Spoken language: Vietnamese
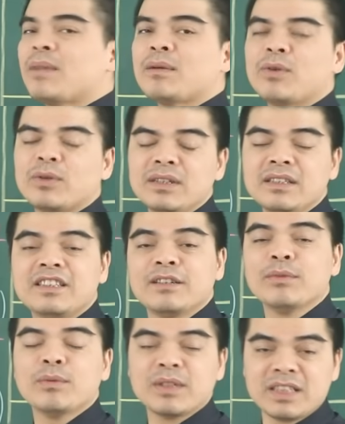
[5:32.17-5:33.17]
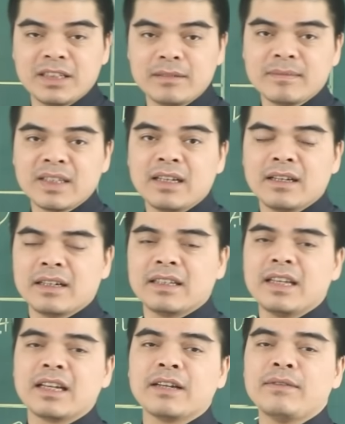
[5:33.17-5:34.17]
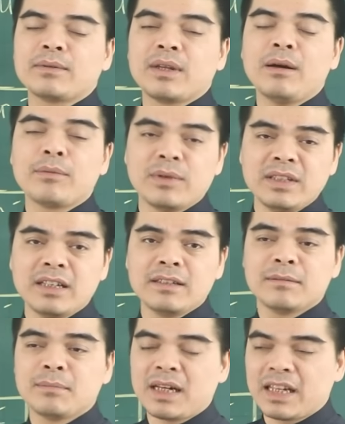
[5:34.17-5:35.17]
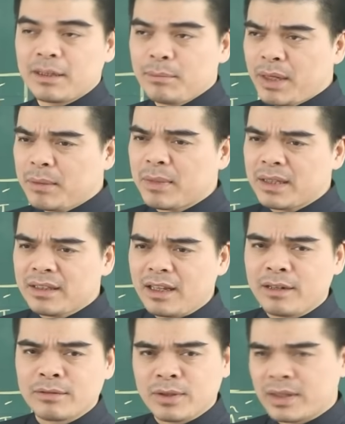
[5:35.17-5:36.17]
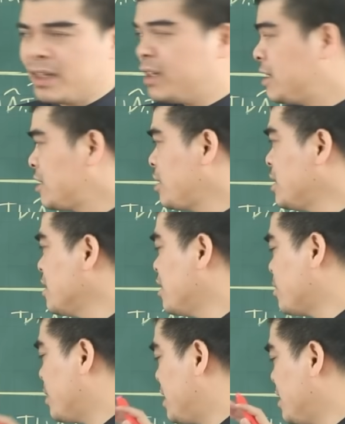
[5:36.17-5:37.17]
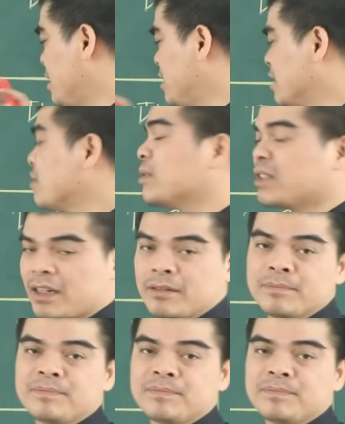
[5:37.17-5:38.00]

34 9119 để thỉnh cái vòng tam hợp quý nhân mang lại cái may mắn tài lộc trọn đời cho những người tuổi dần.